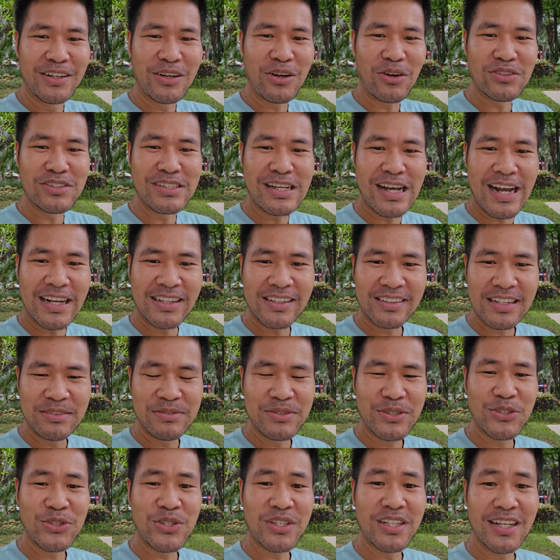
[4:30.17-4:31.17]
lọ chai được, làm
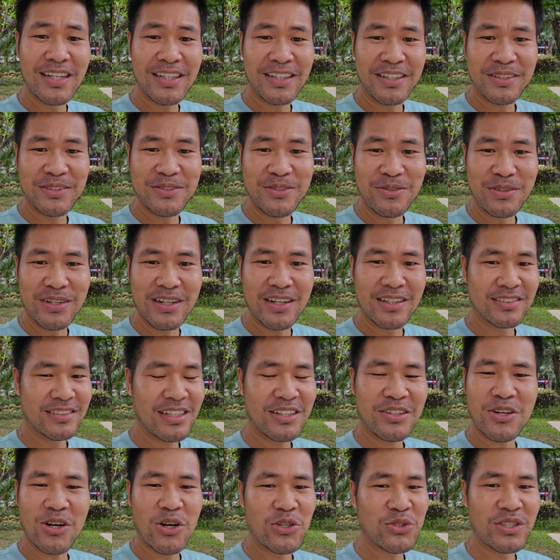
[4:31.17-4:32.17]
gì có chuyện đấy, đúng không ạ?
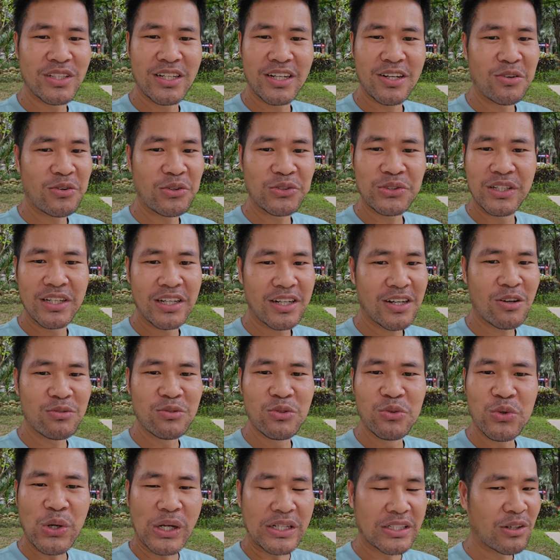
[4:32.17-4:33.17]
Rất khó, chuyện đấy không có chuyện đấy, không
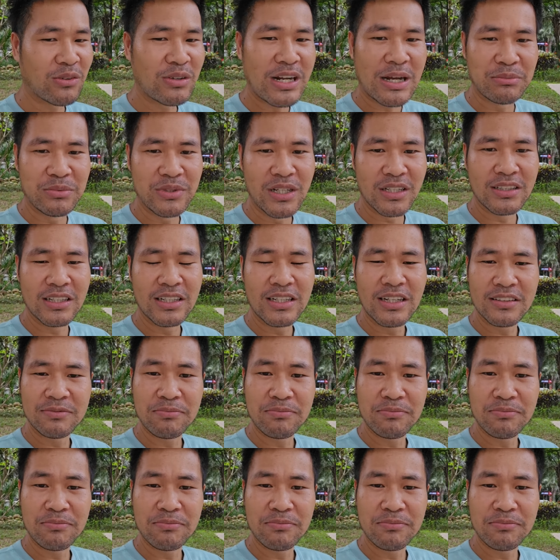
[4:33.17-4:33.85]
đúng ngành không làm được,